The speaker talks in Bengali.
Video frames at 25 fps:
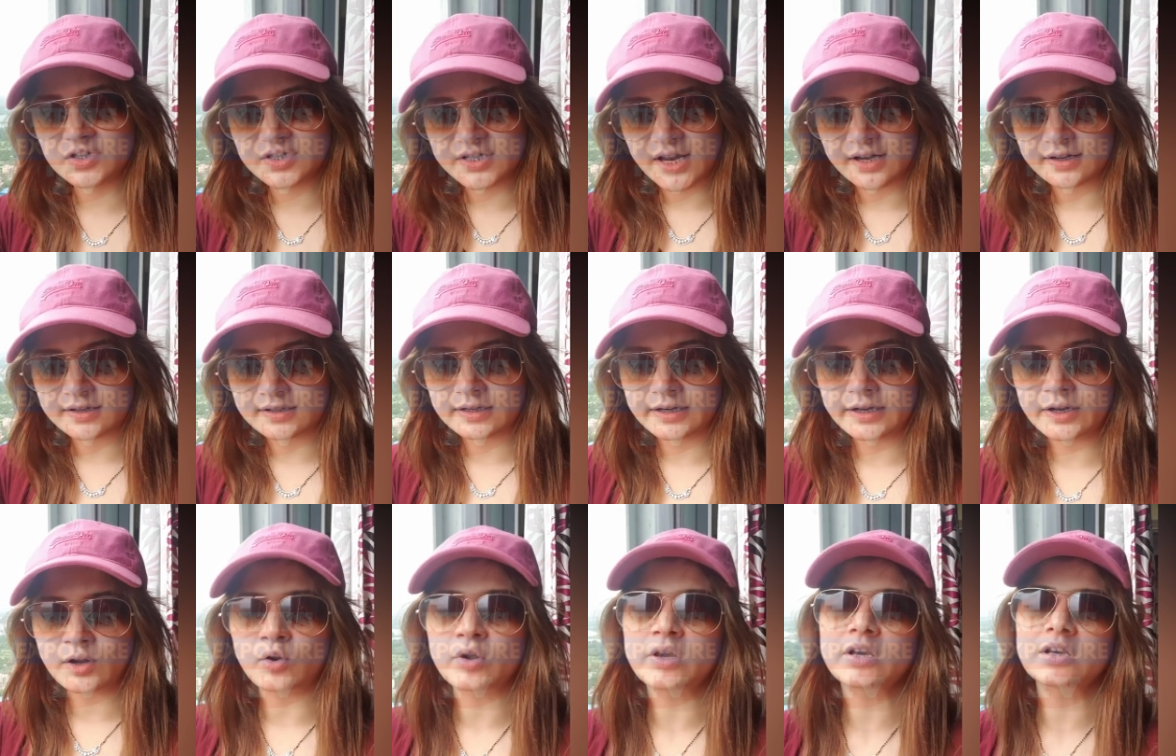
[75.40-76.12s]
ঈশ্বর
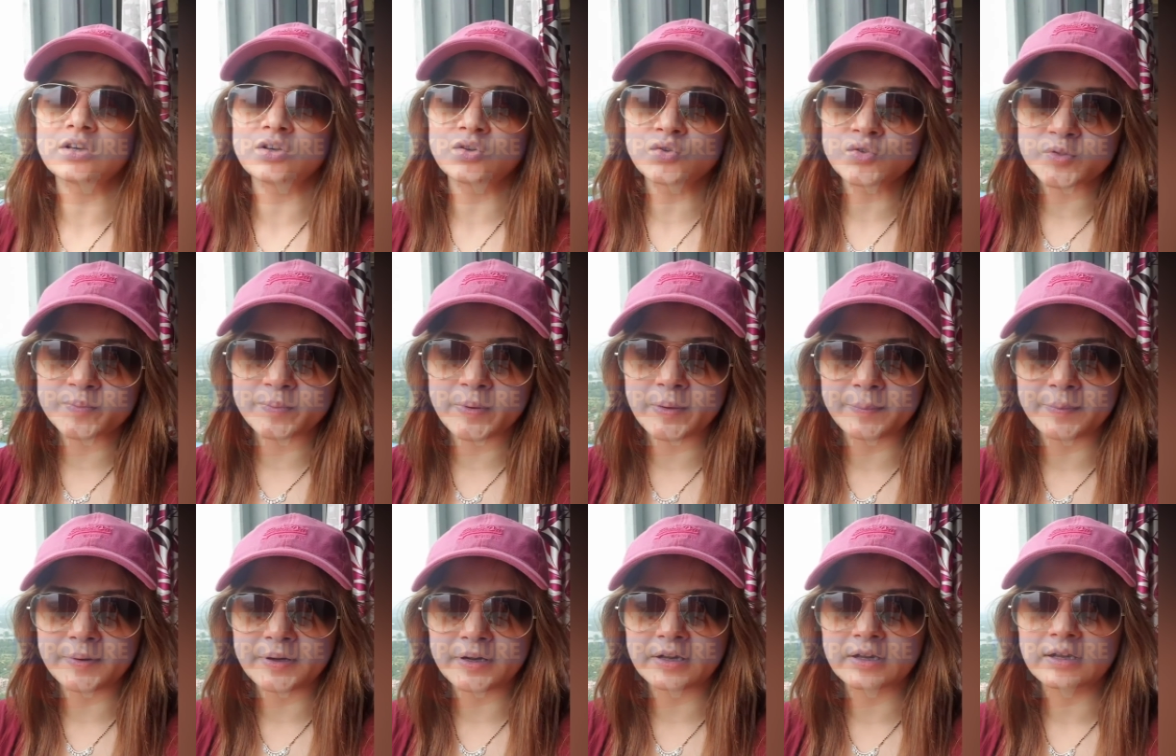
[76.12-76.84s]
গোপালের
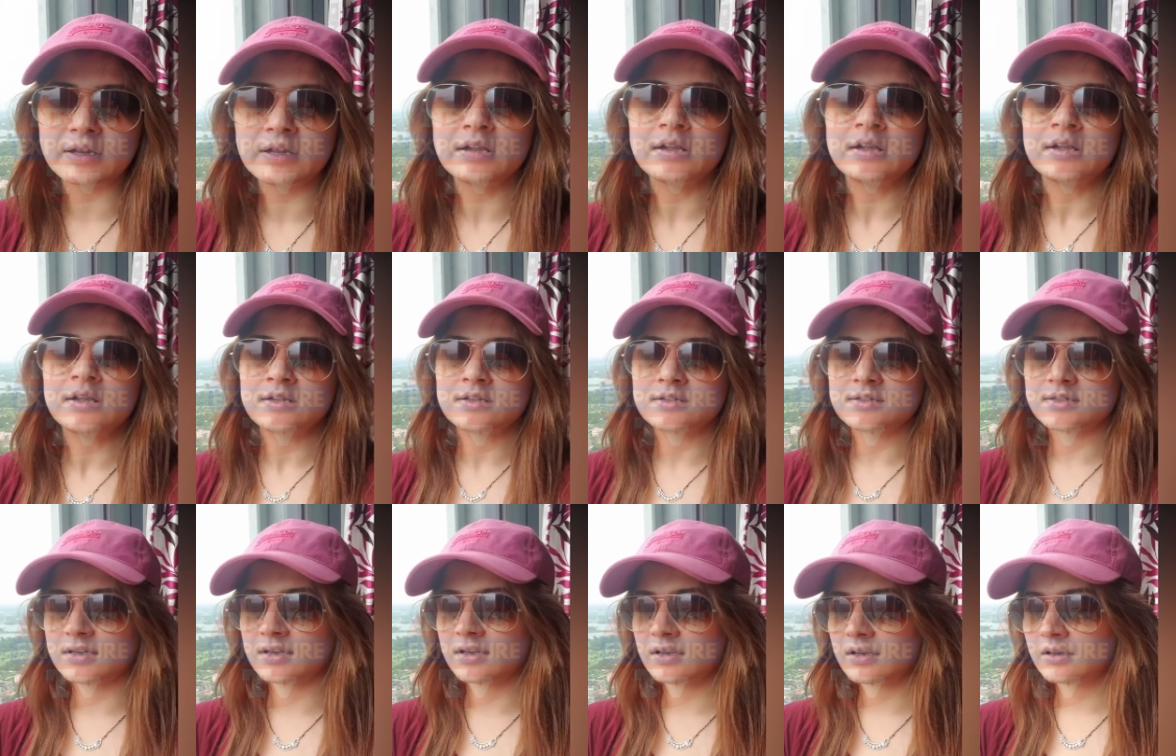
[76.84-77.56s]
জন্মদিন দিয়ে শুরু
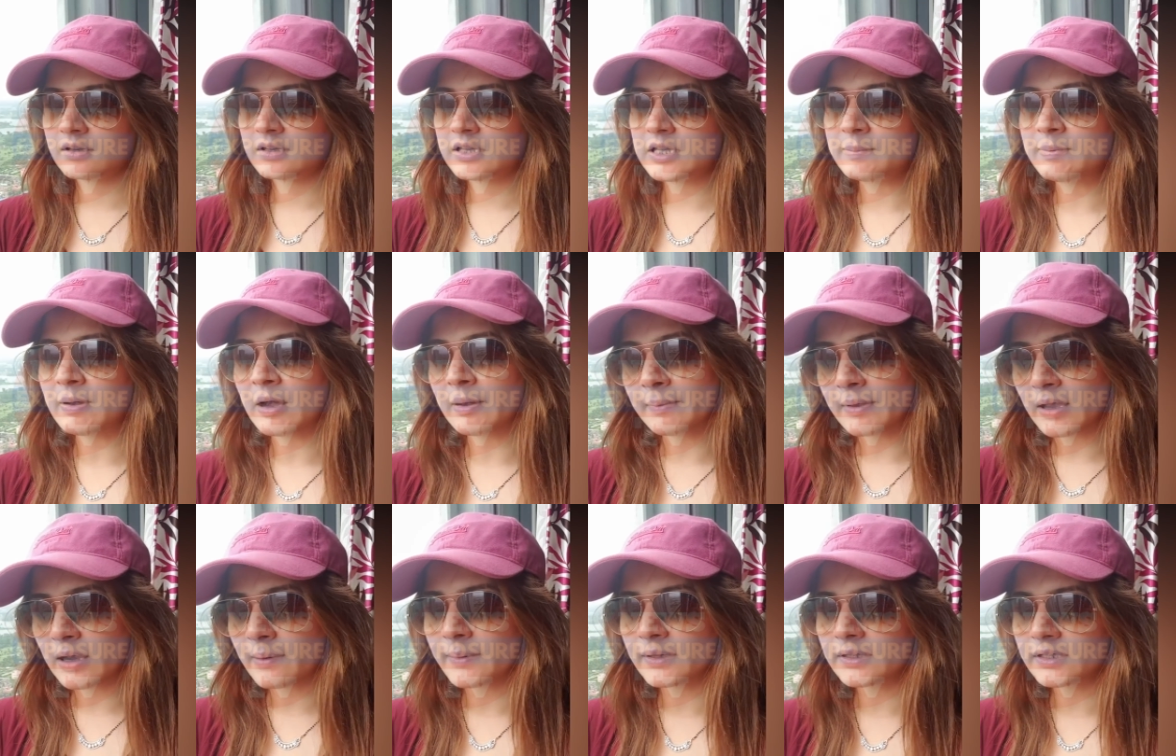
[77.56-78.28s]
পরের
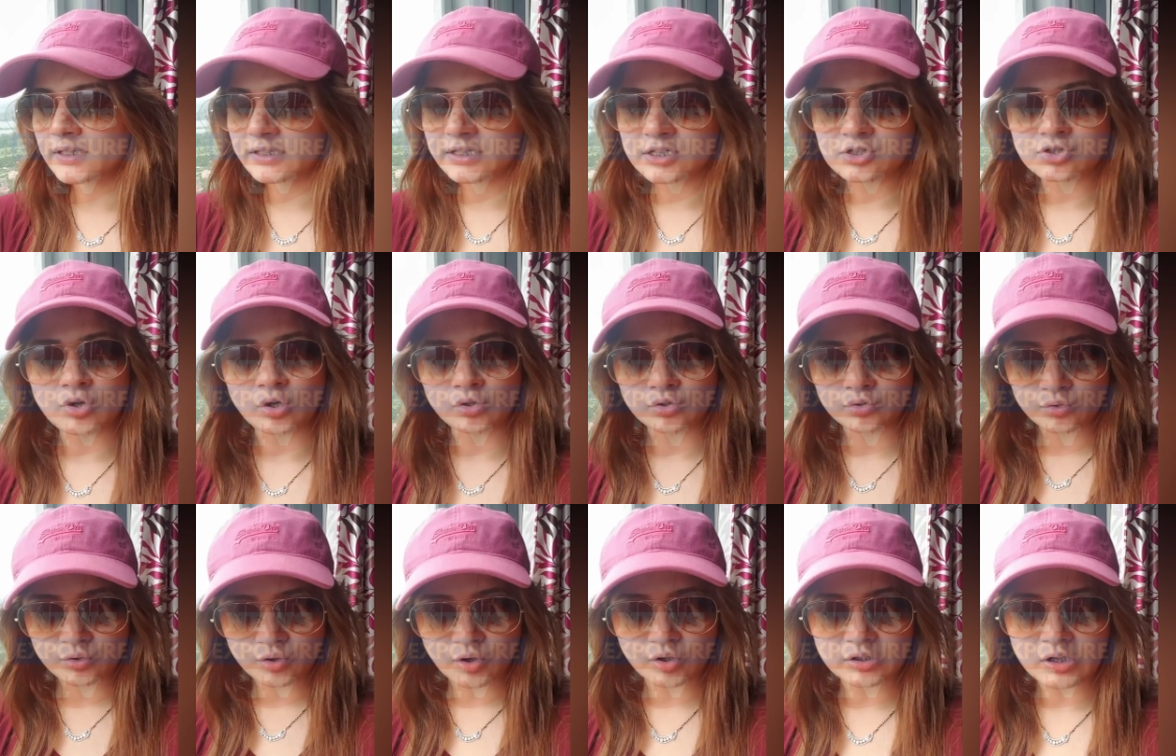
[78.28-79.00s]
দিনটা ফাঁকা
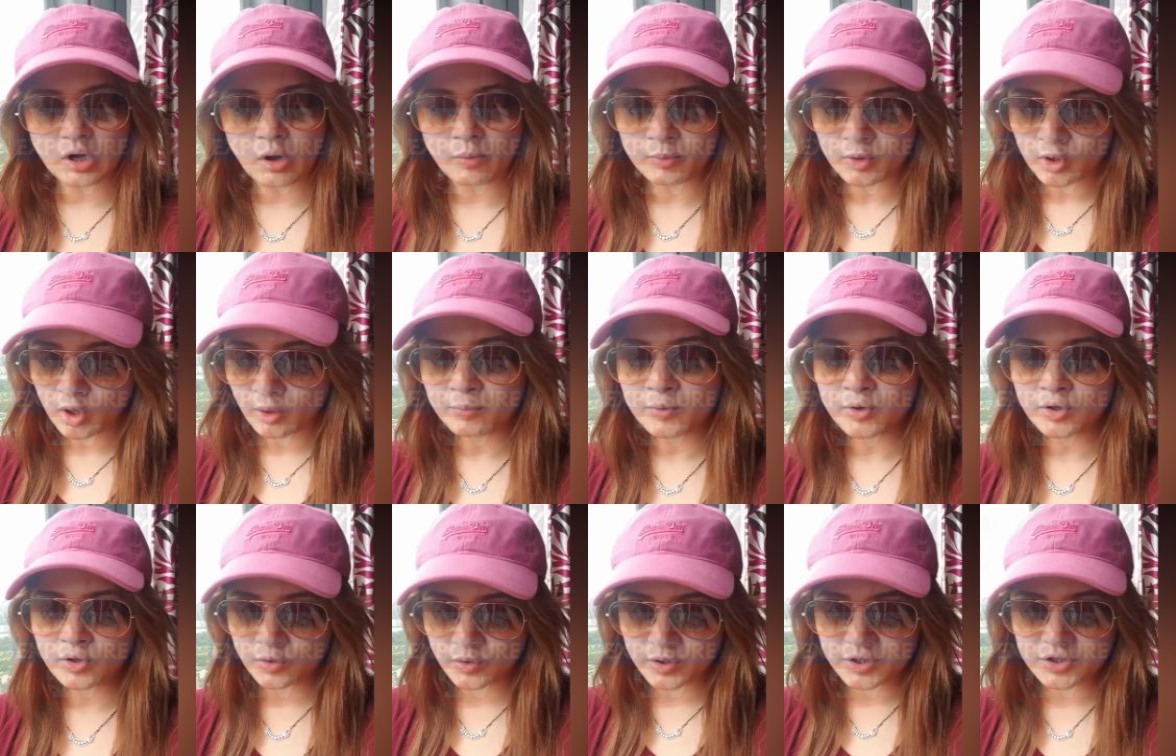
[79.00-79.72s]
বারোই
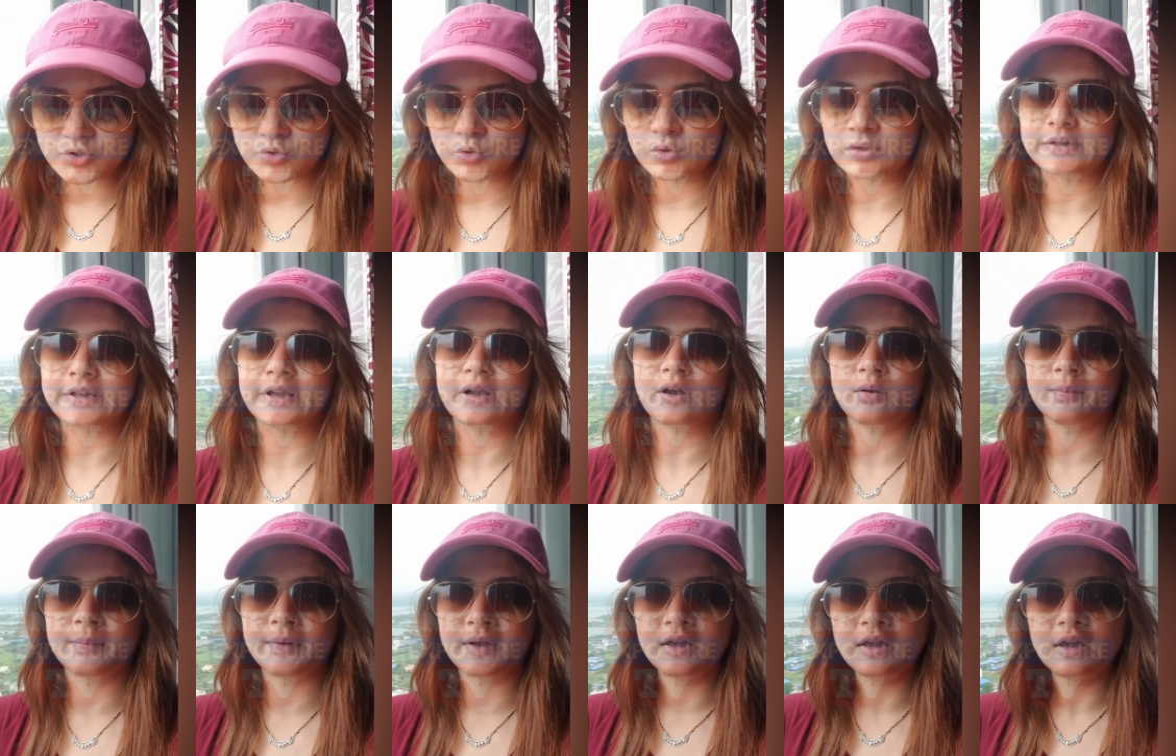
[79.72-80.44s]
আগস্টের রাত থেকে
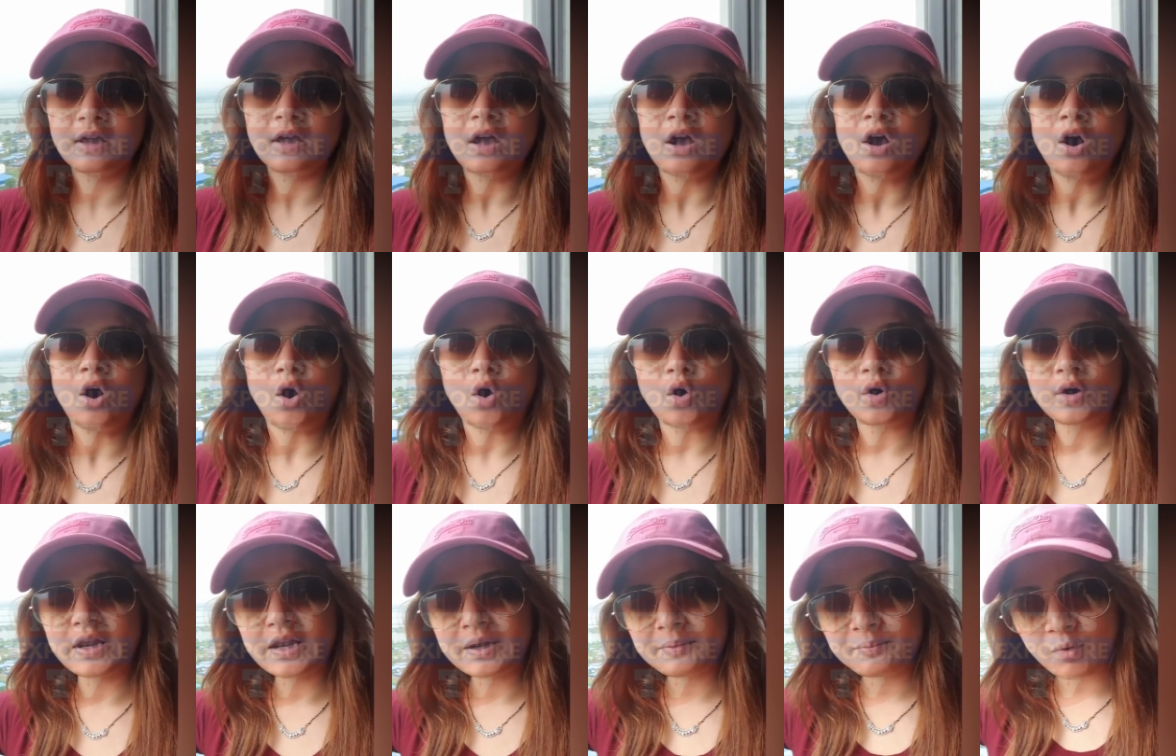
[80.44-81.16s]
শুরু
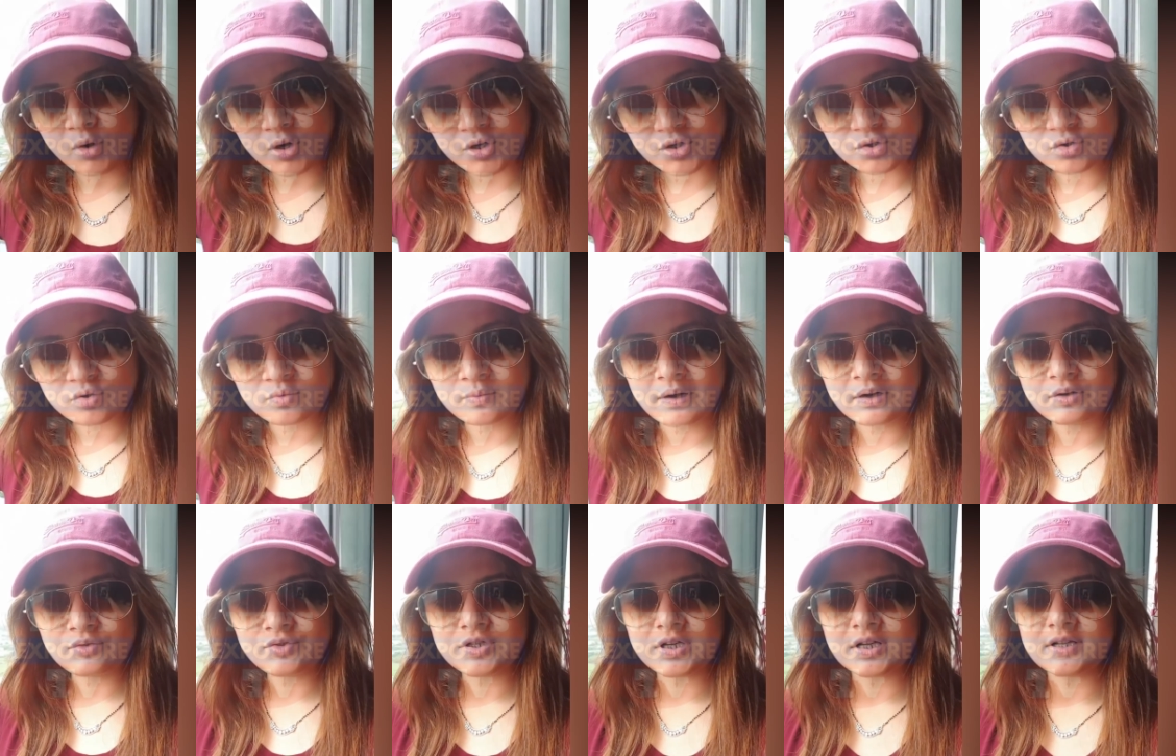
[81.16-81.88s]
সেলিব্রেশন
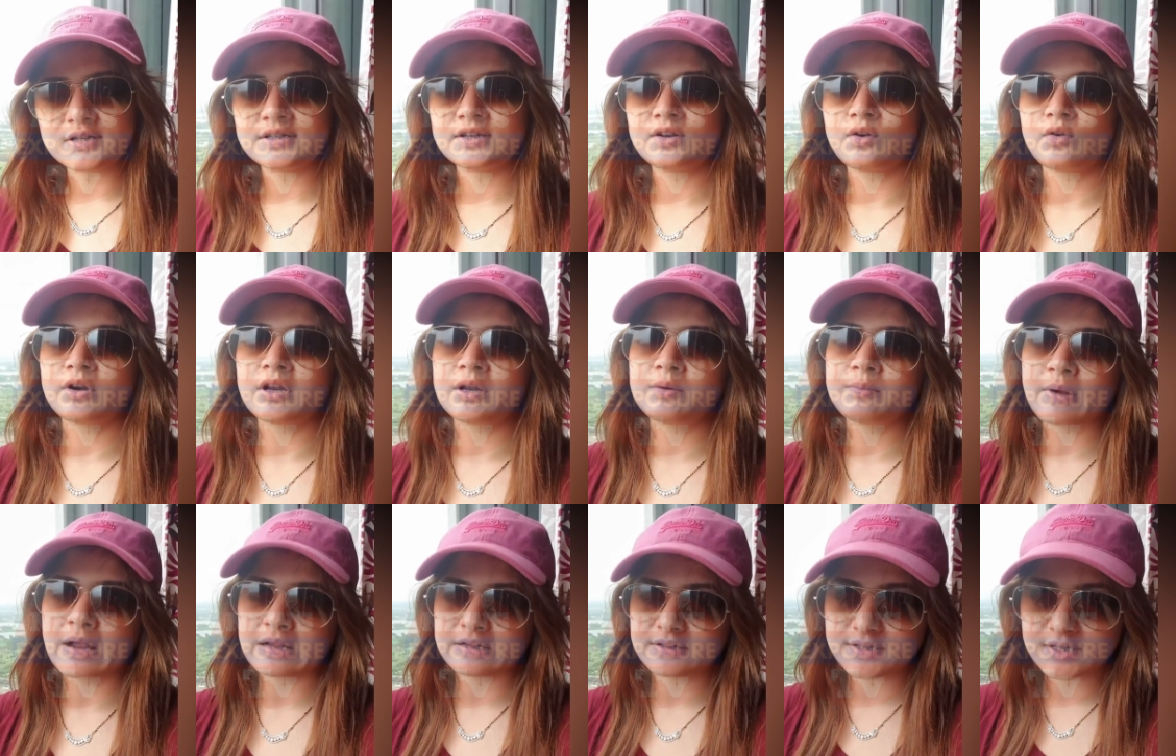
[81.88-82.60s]
চলবে চোদ্দ
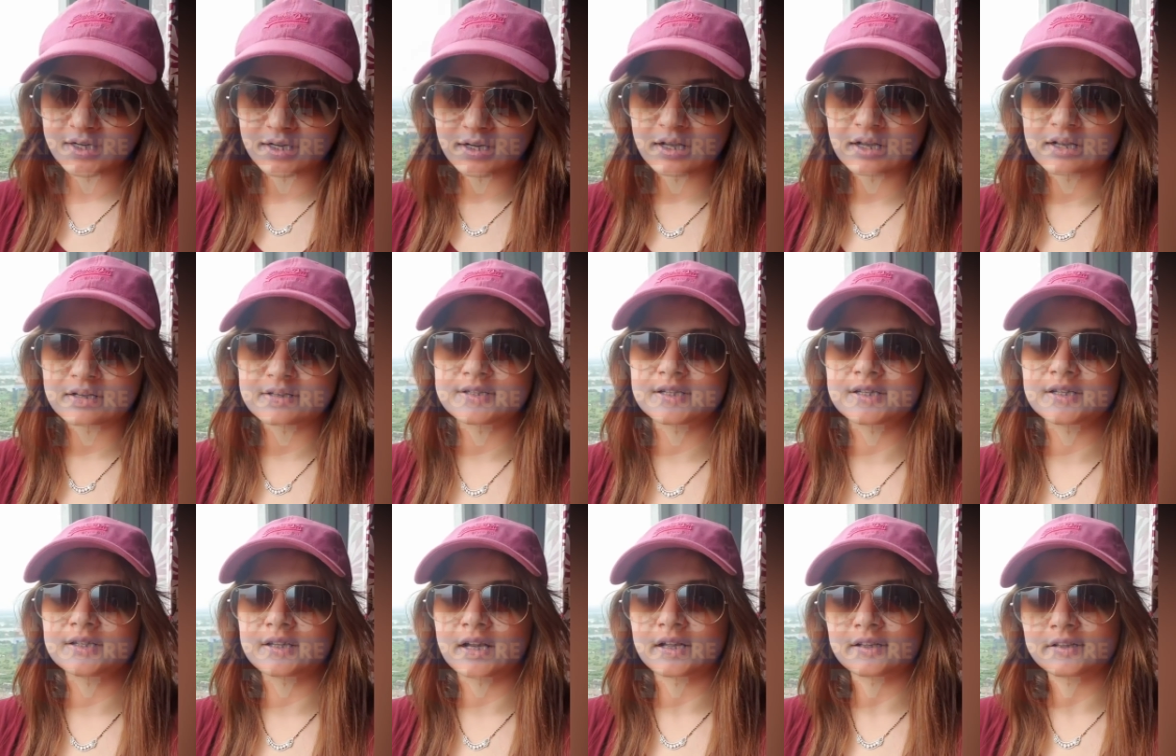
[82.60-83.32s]
তারিখ পর্যন্ত